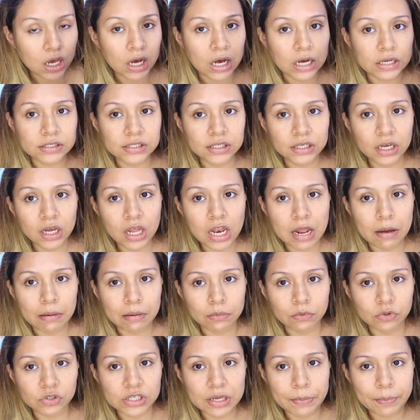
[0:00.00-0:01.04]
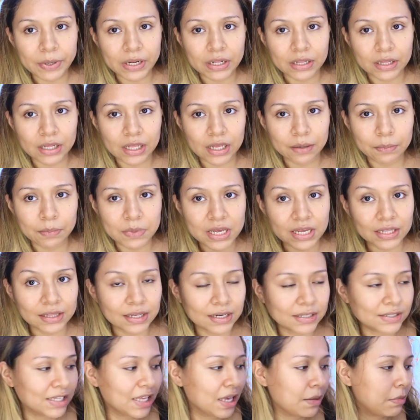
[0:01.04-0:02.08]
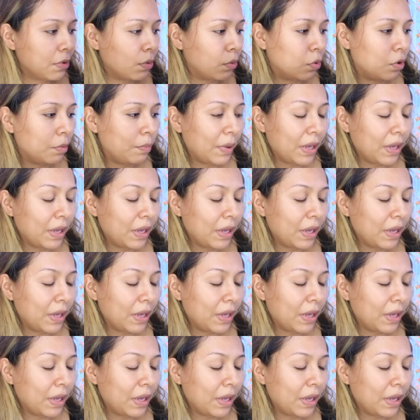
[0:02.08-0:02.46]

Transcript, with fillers: así que la vamos a prender mientras que me voy